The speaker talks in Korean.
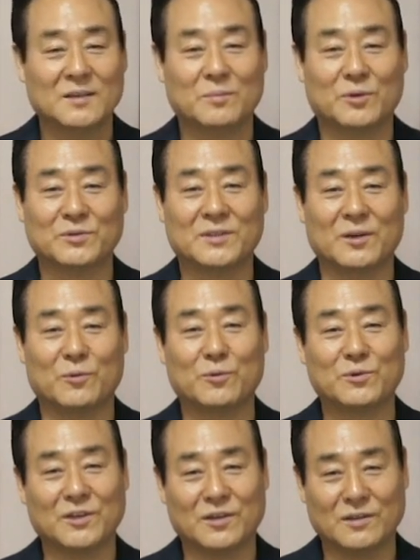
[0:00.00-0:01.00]
모세
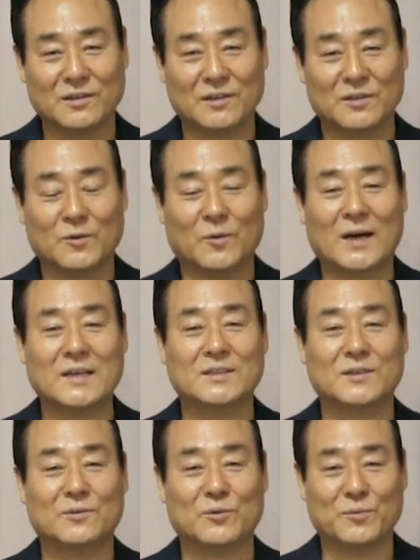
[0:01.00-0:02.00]
5경
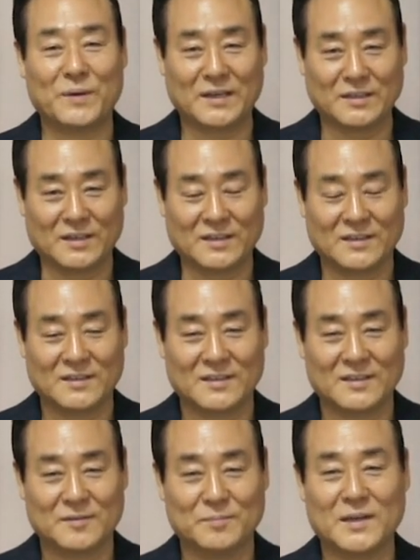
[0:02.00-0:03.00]
왕정 500년
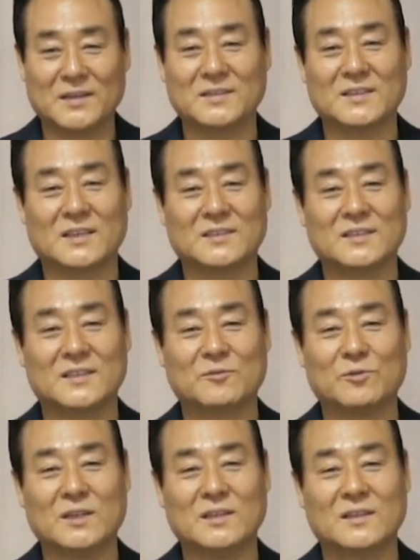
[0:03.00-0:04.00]
페르시아
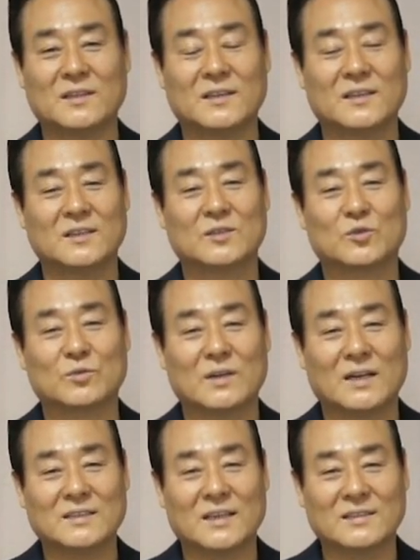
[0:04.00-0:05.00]
7권
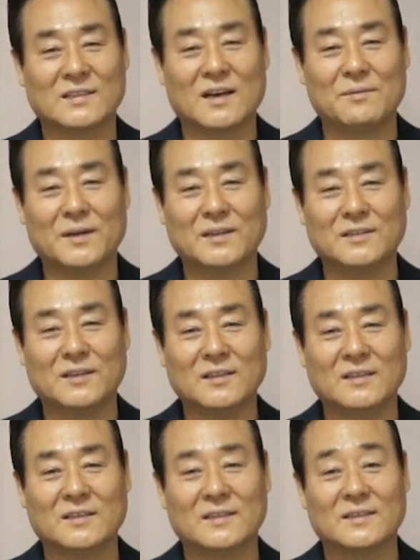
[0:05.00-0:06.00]
중간사
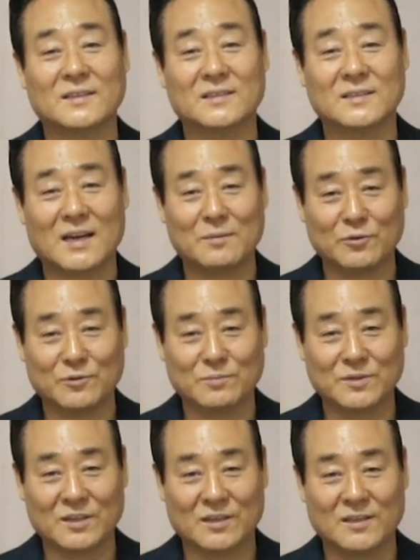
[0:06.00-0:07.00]
400년
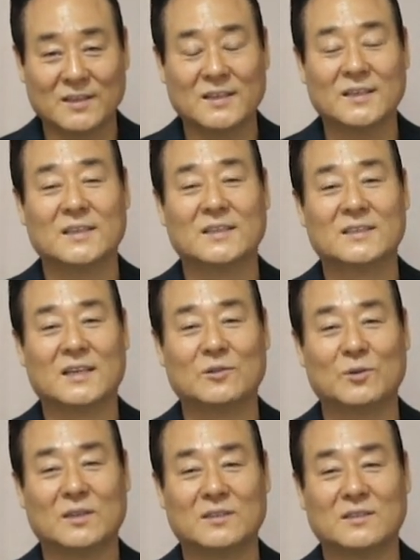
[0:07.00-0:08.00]
사복음서
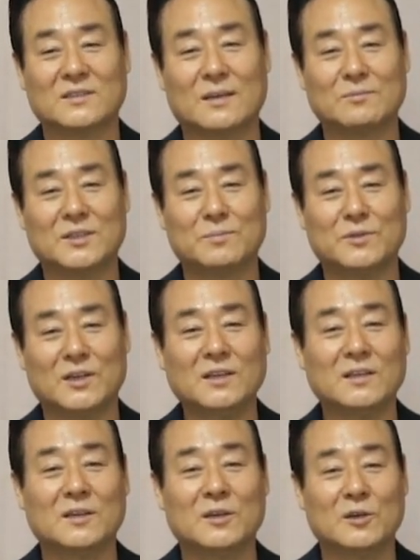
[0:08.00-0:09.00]
사도행전
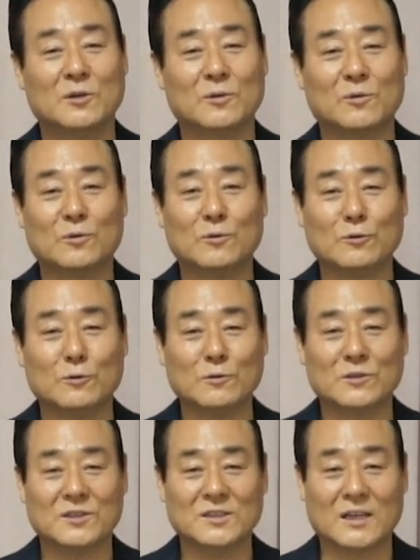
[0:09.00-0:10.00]
30년
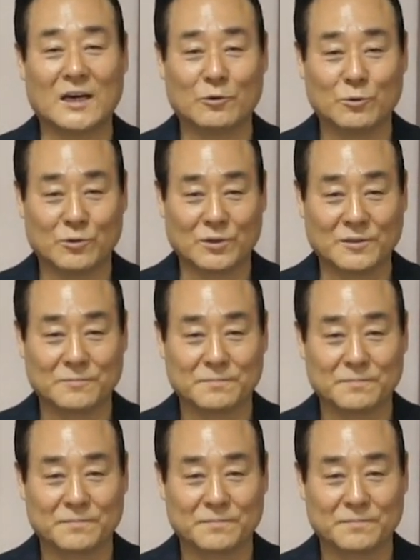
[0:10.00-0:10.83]
공동서신 9권